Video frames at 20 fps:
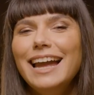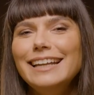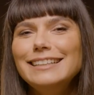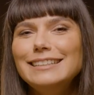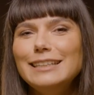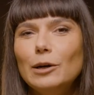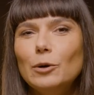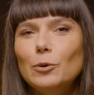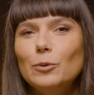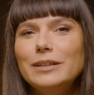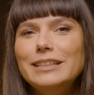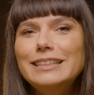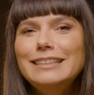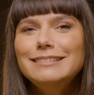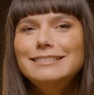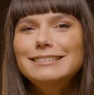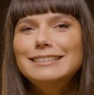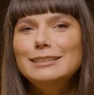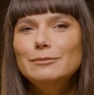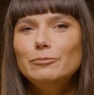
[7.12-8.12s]
Então,
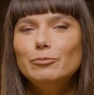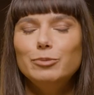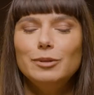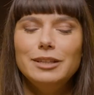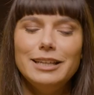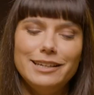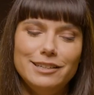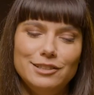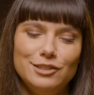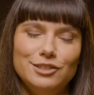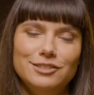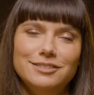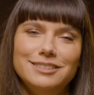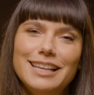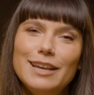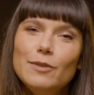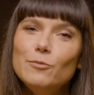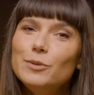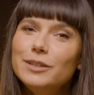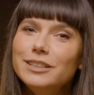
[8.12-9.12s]
guilty
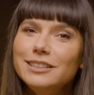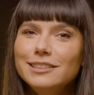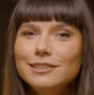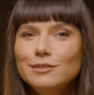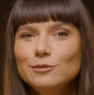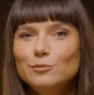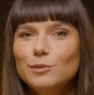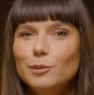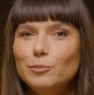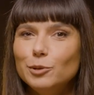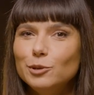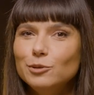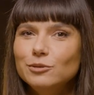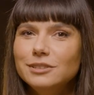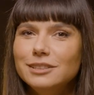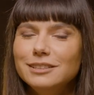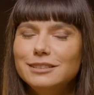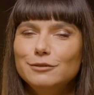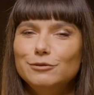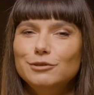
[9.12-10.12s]
pleasure. É um bocadinho uma
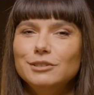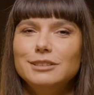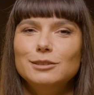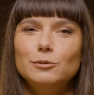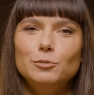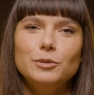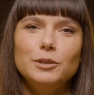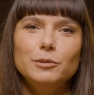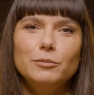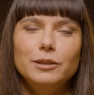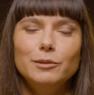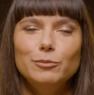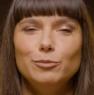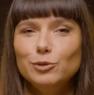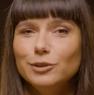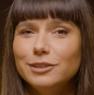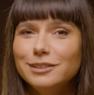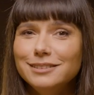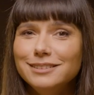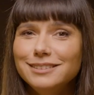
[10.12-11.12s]
pergunta difícil para mim
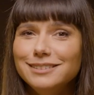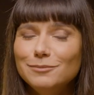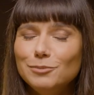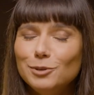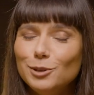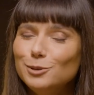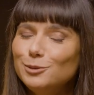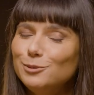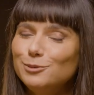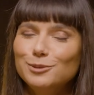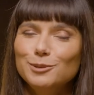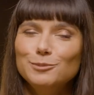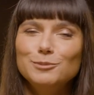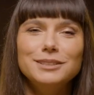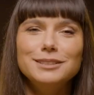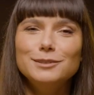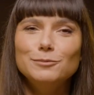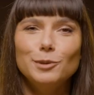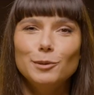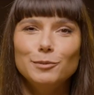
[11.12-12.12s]
porque, pronto, não
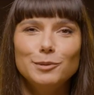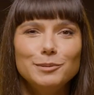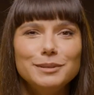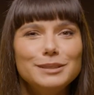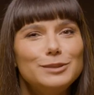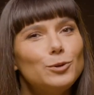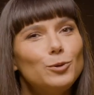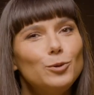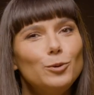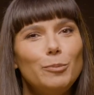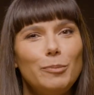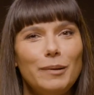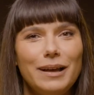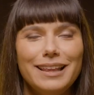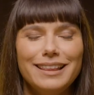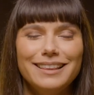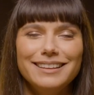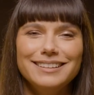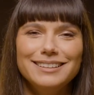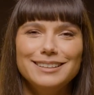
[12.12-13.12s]
me sinto propriamente
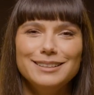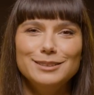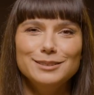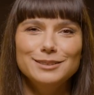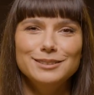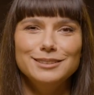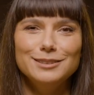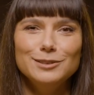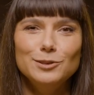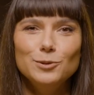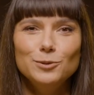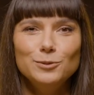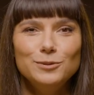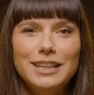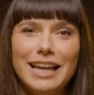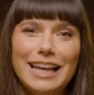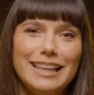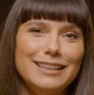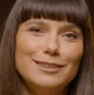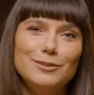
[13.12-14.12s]
culpada de nenhum,
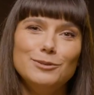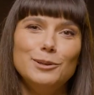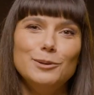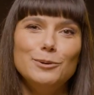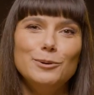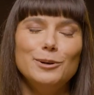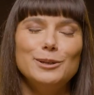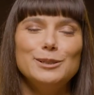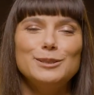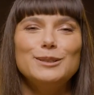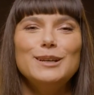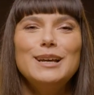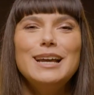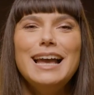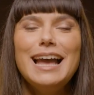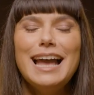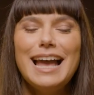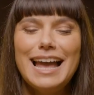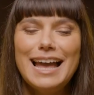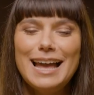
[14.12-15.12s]
nada do que eu gosto. Uh,
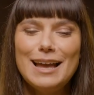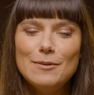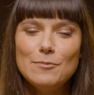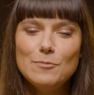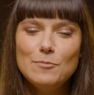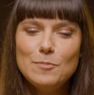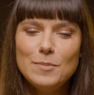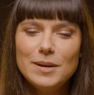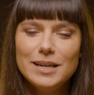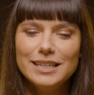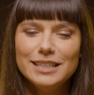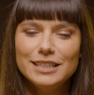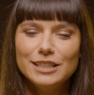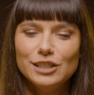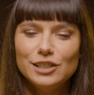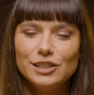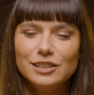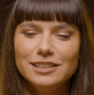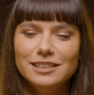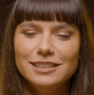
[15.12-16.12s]

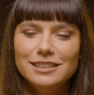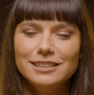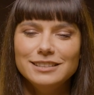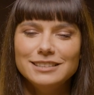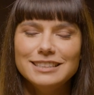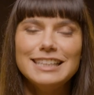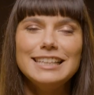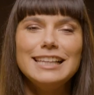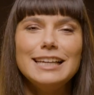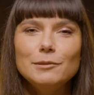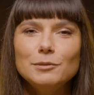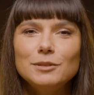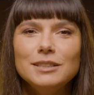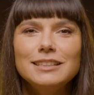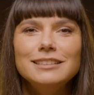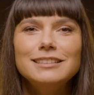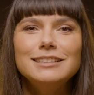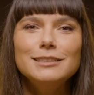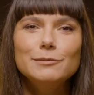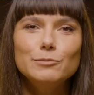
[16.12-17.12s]
mas uh, se calhar eu
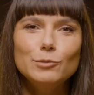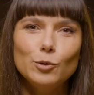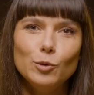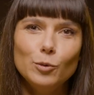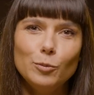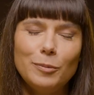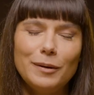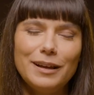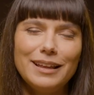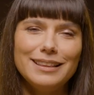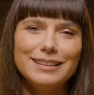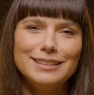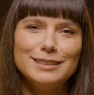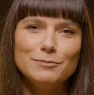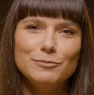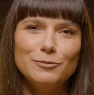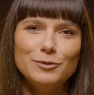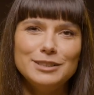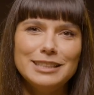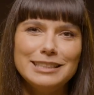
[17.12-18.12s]
sentia-me culpada
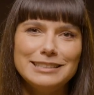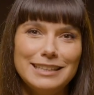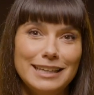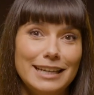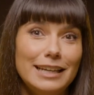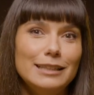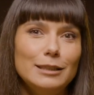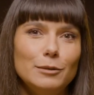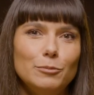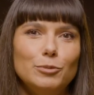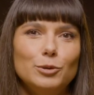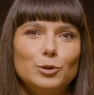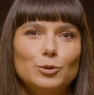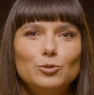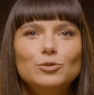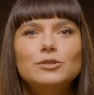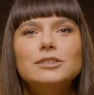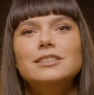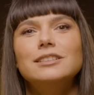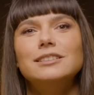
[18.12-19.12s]
se me fizessem aquela
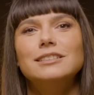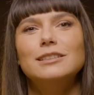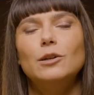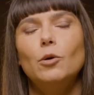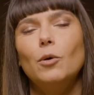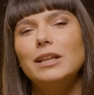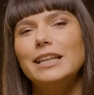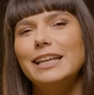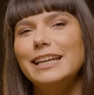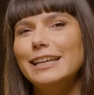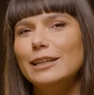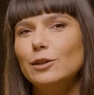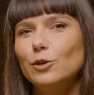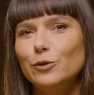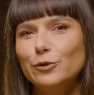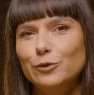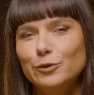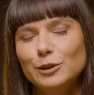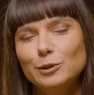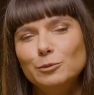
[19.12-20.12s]
pergunta de qual é que
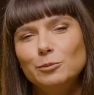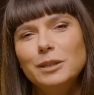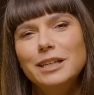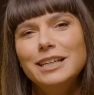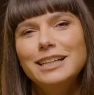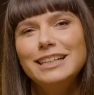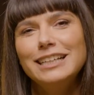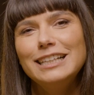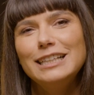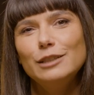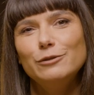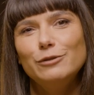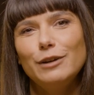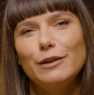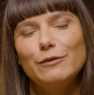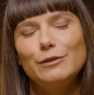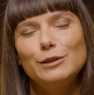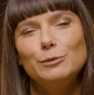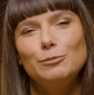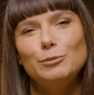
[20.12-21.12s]
era o filme que
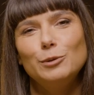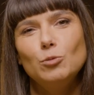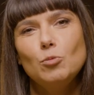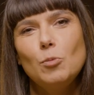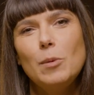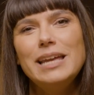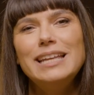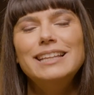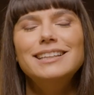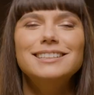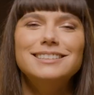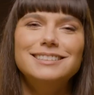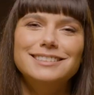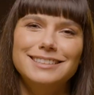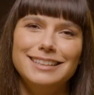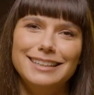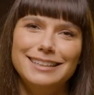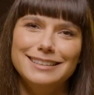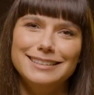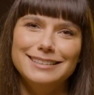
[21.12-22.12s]
levavas para uma ilha
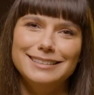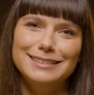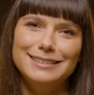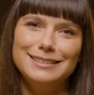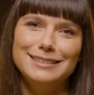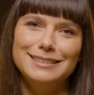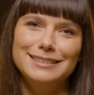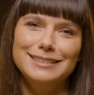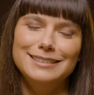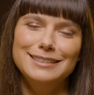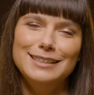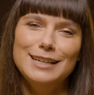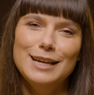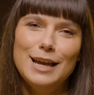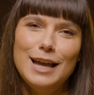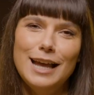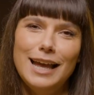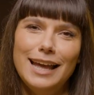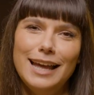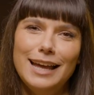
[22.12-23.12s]
deserta se
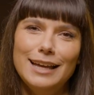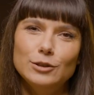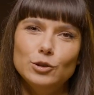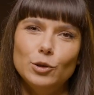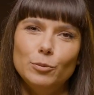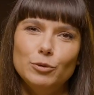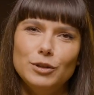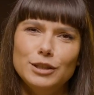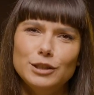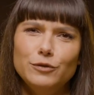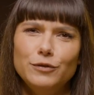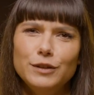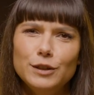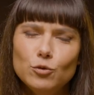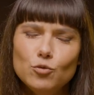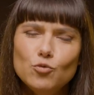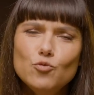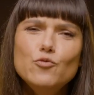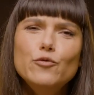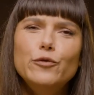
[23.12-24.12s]
uh, só pudesses
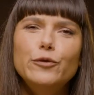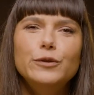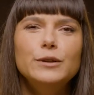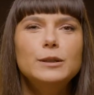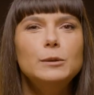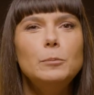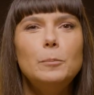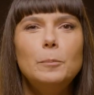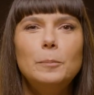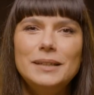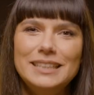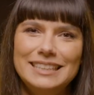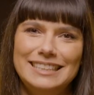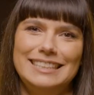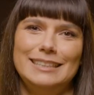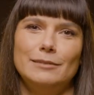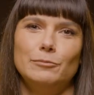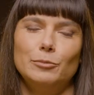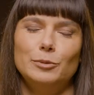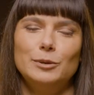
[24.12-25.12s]
ver um filme para
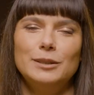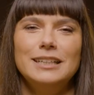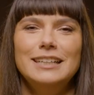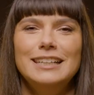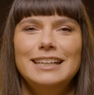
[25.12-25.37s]
sempre.